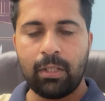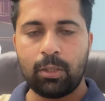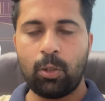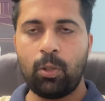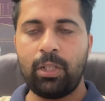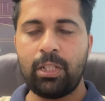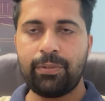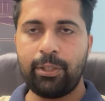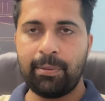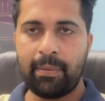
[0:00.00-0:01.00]
तो
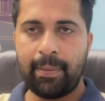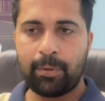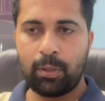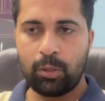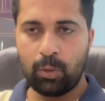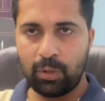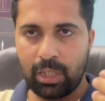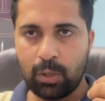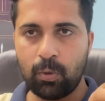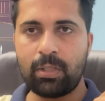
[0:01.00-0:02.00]
इस वीडियो में आपको जो
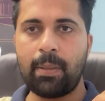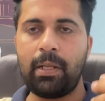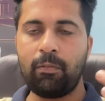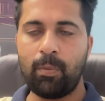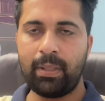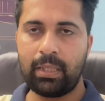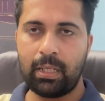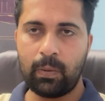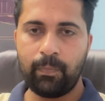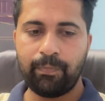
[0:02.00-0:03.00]
मुझे सूचना मिली वो बता
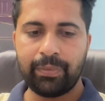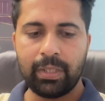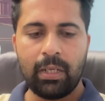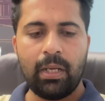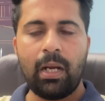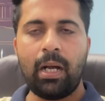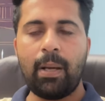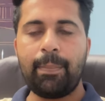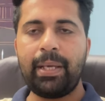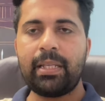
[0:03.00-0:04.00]
रहा हूँ
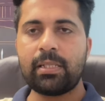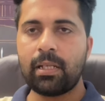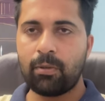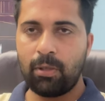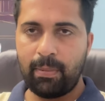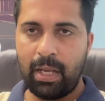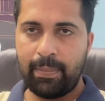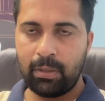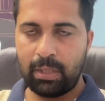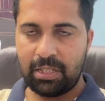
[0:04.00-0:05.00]
आप ही के जैसा कोई भाई
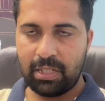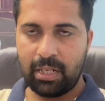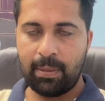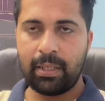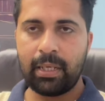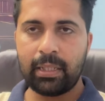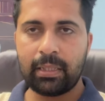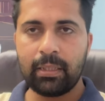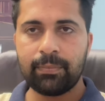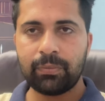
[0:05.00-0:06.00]
बंधु एच में गया
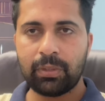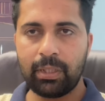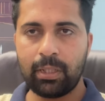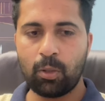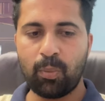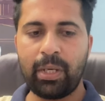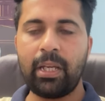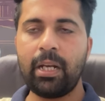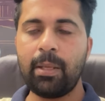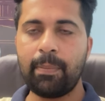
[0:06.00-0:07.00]
था ठीक ग्रुप
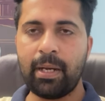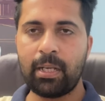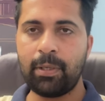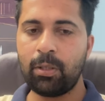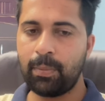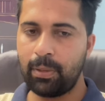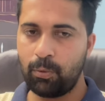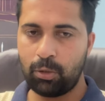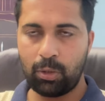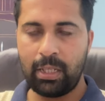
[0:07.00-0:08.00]
डी के डिपार्टमेंट और
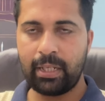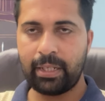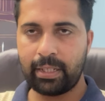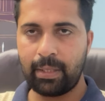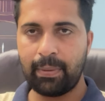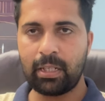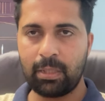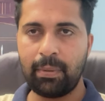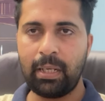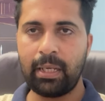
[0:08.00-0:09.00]
उसको लेकर के
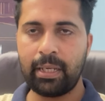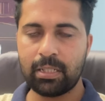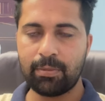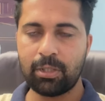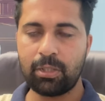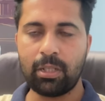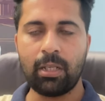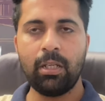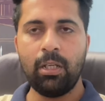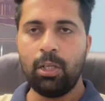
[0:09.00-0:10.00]
कद मिलेंगे ये सब चीज़ें
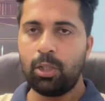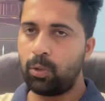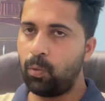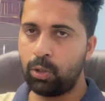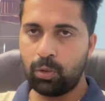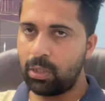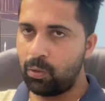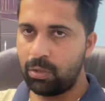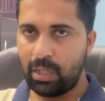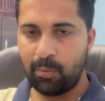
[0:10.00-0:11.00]
तो वो
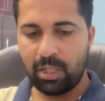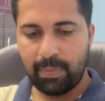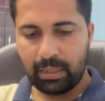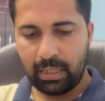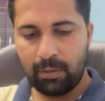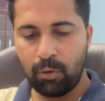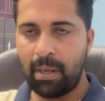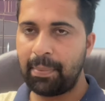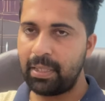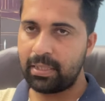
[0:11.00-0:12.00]
सूचना उसने मुझे बताई वो
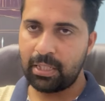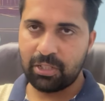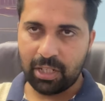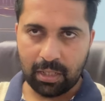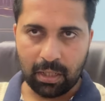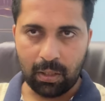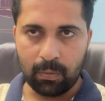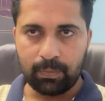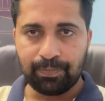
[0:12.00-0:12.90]
मैं आपके साथ शेयर कर रहा हूँ